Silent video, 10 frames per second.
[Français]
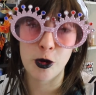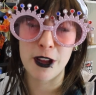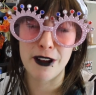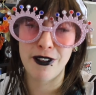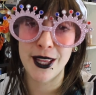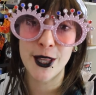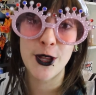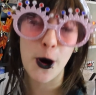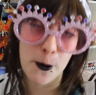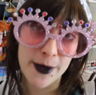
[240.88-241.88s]
tout à fait
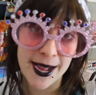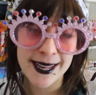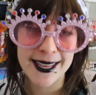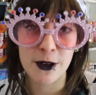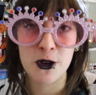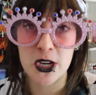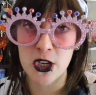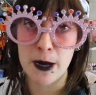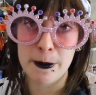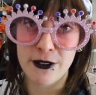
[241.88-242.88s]
normale, qu'elle ne
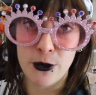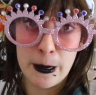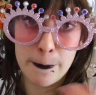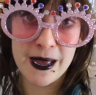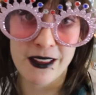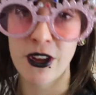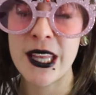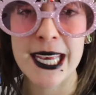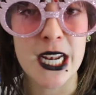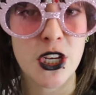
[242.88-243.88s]
cherche à impressionner personne
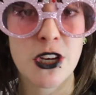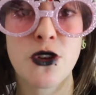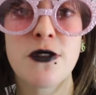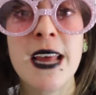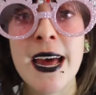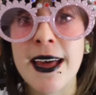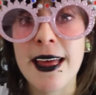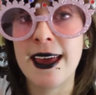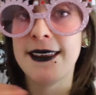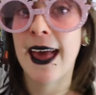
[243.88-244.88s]
et qu'elle cherche juste
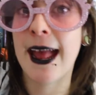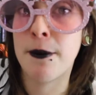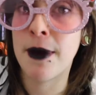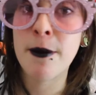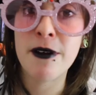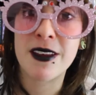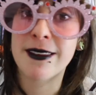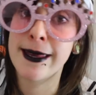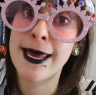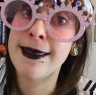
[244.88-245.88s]
à être elle-même avec
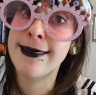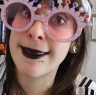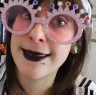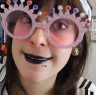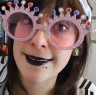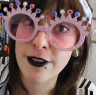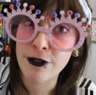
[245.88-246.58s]
ses qualités et ses